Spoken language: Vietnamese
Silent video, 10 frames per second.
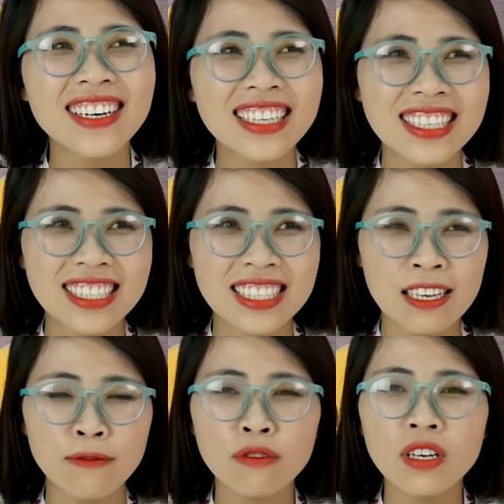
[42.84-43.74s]
Như vậy thì chị
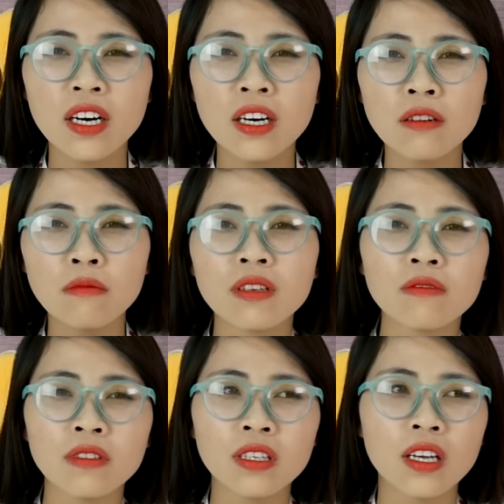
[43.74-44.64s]
sẽ vui hơn bởi
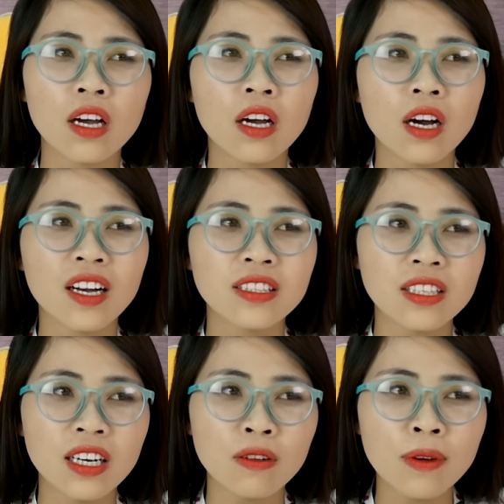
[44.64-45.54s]
vì à, chị
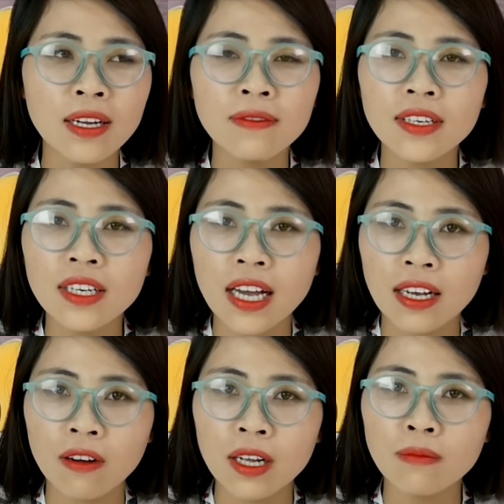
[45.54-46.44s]
đã quen với hình
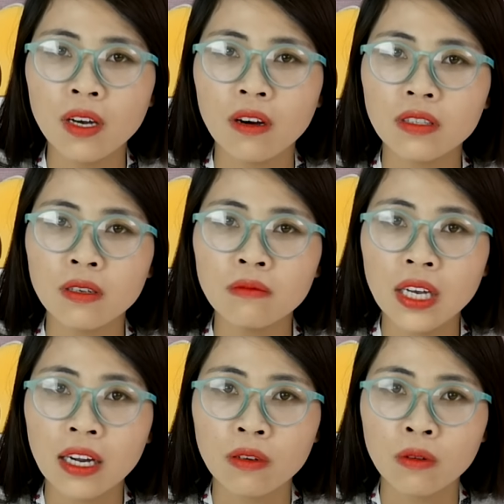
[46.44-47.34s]
ảnh có em thỏ trong
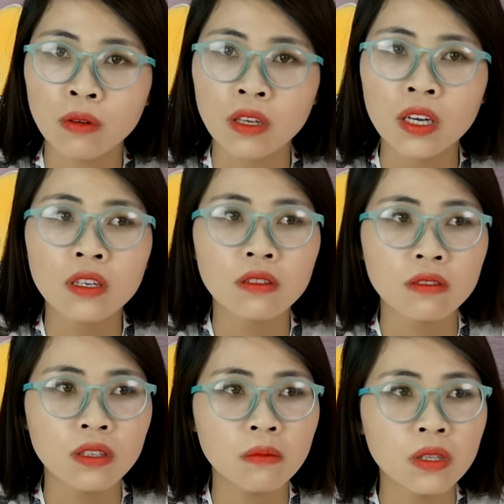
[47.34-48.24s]
nhà rồi Tự
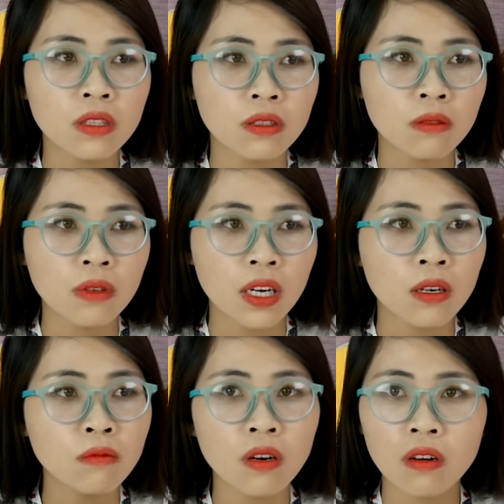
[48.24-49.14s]
nhiên bây giờ trong nhà
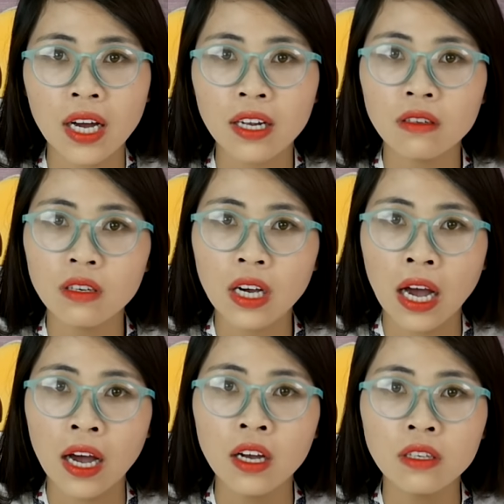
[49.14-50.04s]
không còn ai nữa
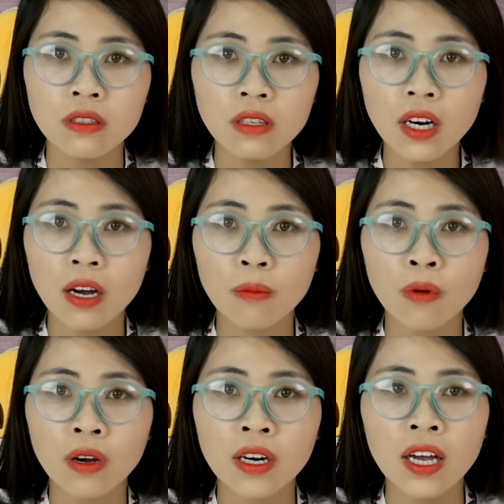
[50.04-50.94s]
cả Chị rất là
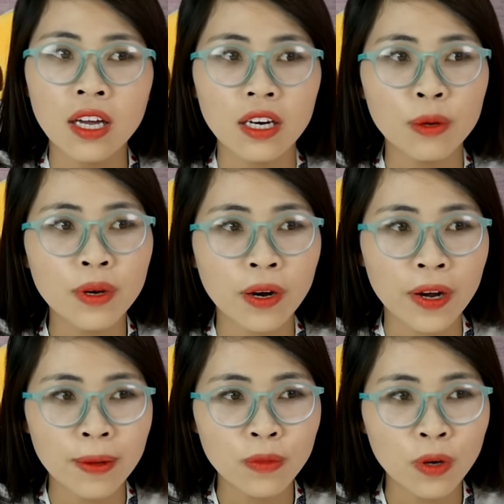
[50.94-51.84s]
buồn Nếu mà có
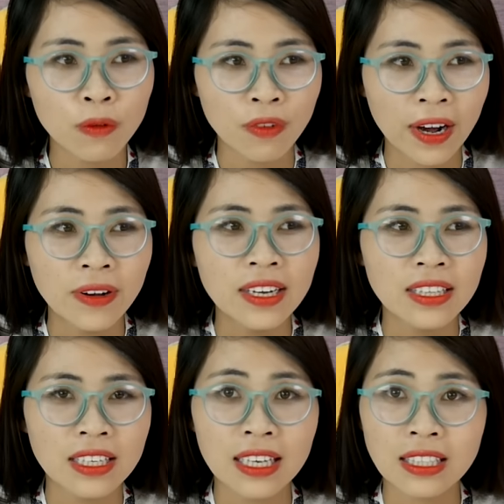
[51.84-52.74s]
em thộn vào
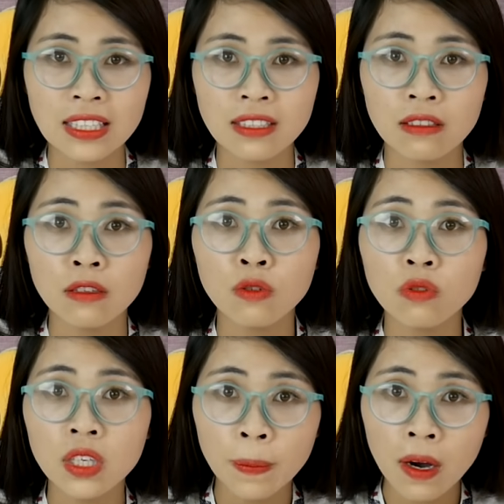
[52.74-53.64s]
thì nhà sẽ trở nên
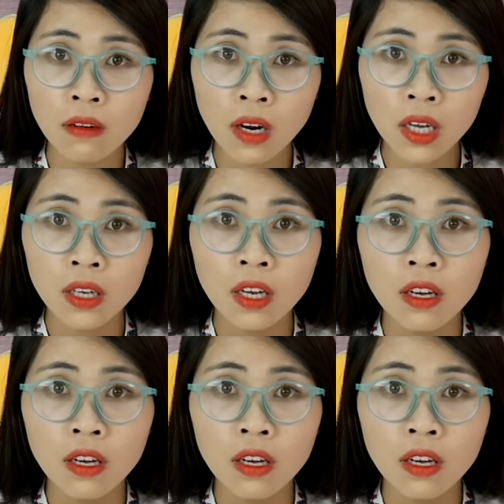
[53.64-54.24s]
nhộn nhịp hơn đấy